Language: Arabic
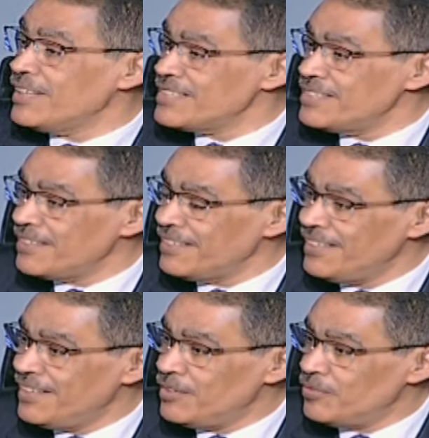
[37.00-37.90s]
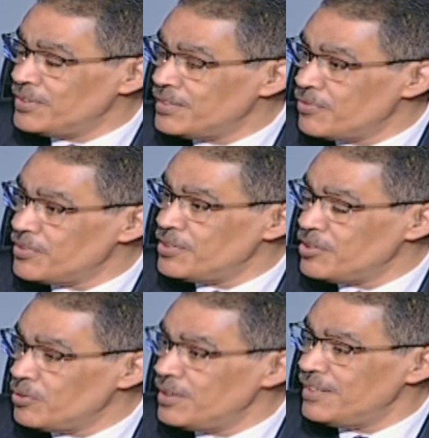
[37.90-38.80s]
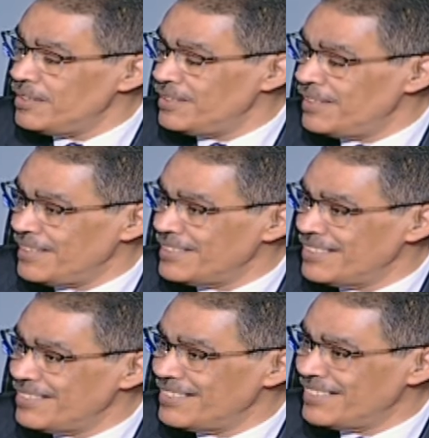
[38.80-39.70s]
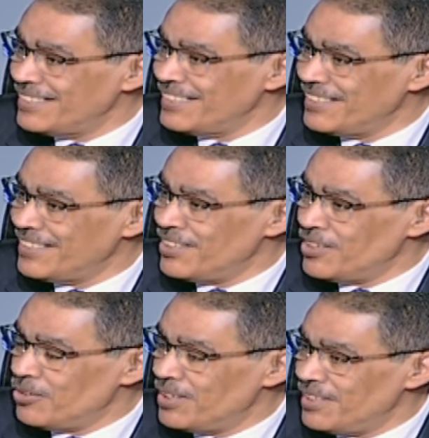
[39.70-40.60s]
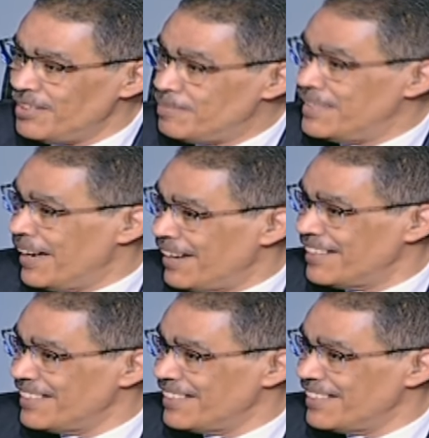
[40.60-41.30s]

كثيره في التفكير وال يعني والابداع